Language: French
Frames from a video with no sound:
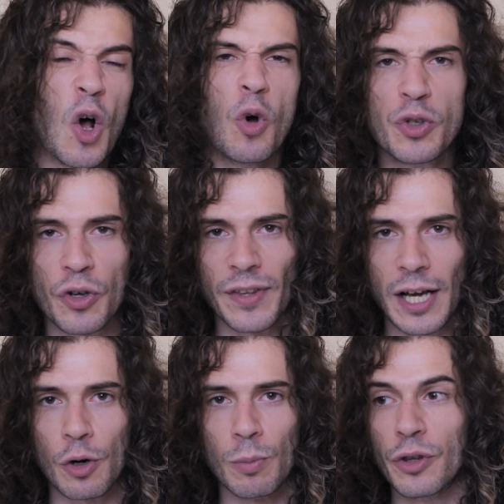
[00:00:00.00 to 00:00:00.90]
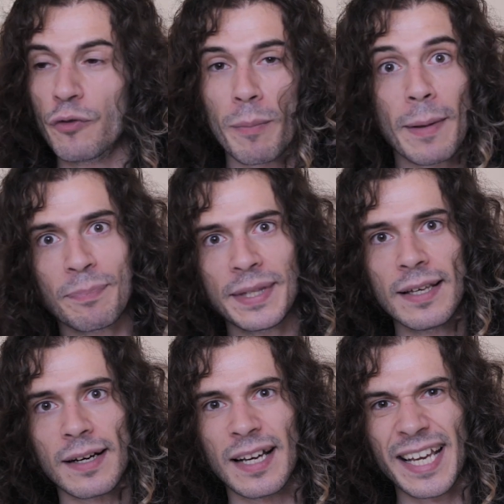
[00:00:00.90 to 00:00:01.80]
eux s'en accommodent, voire même
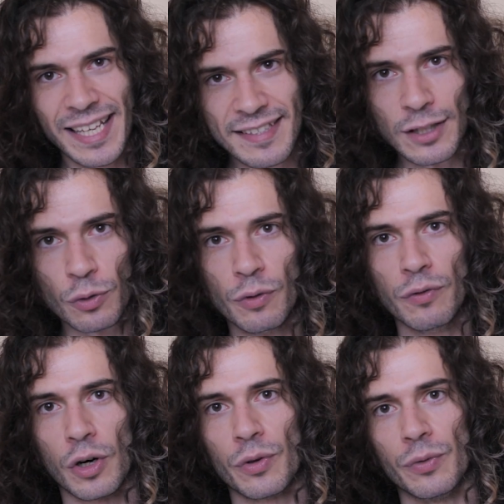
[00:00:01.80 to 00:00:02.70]
pire, ils y trouvent leur